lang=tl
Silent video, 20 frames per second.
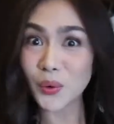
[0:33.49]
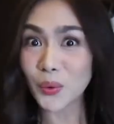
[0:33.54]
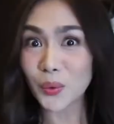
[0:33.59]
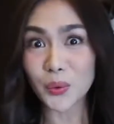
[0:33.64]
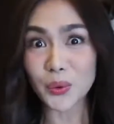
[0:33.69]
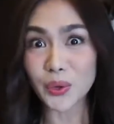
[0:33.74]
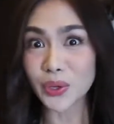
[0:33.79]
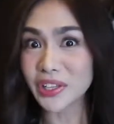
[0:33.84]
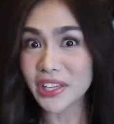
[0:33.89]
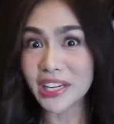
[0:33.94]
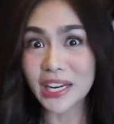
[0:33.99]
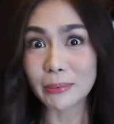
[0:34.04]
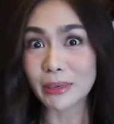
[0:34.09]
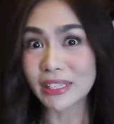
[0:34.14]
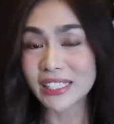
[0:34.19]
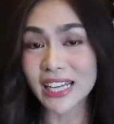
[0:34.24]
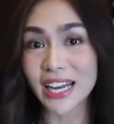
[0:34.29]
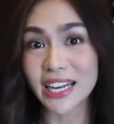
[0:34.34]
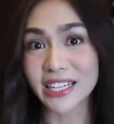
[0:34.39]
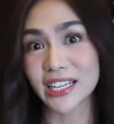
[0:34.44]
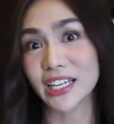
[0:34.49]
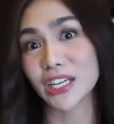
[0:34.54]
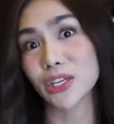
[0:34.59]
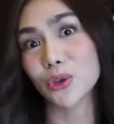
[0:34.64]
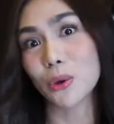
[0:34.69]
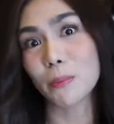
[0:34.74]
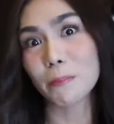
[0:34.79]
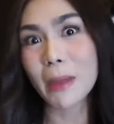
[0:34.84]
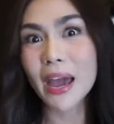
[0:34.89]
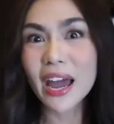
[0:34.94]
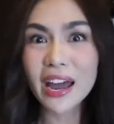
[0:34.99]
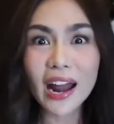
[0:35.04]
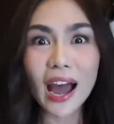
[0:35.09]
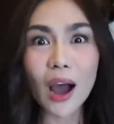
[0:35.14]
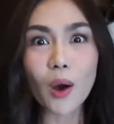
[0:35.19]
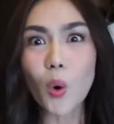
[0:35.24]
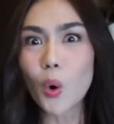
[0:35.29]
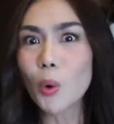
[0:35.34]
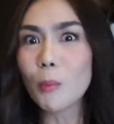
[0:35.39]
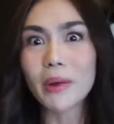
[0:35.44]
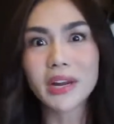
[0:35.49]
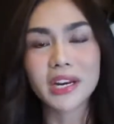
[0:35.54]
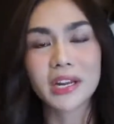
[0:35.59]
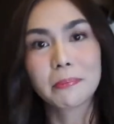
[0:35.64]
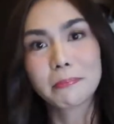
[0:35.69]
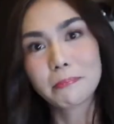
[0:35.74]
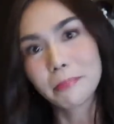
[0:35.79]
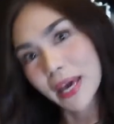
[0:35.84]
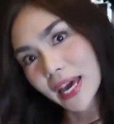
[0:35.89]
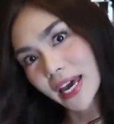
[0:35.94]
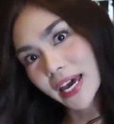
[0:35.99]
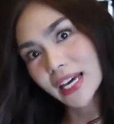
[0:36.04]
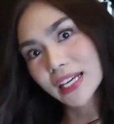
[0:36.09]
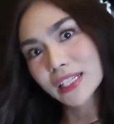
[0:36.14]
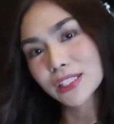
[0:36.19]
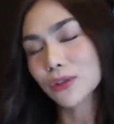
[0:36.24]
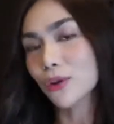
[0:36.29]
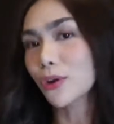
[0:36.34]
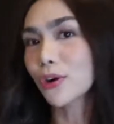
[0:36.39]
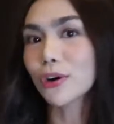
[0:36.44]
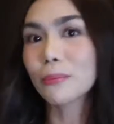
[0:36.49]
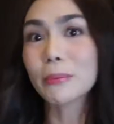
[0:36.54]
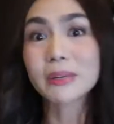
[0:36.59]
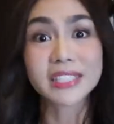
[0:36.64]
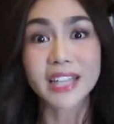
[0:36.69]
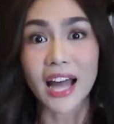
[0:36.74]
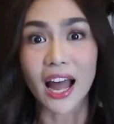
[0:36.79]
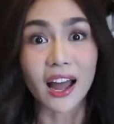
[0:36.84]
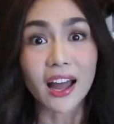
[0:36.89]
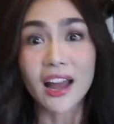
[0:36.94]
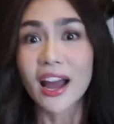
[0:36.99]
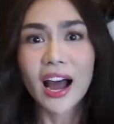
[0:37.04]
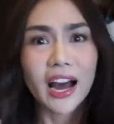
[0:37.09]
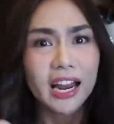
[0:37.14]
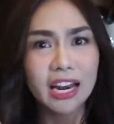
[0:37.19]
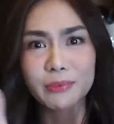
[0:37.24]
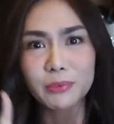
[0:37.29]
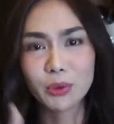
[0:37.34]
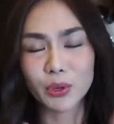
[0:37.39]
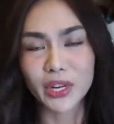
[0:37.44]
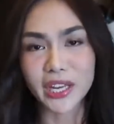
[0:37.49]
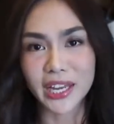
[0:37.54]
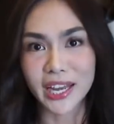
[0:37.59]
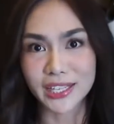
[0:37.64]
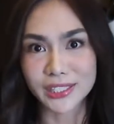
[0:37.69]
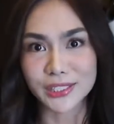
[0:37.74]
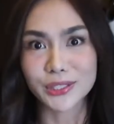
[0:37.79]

kung hindi naman sayang ang inyong pera, kung manipes, or basta, alam nyo na yan.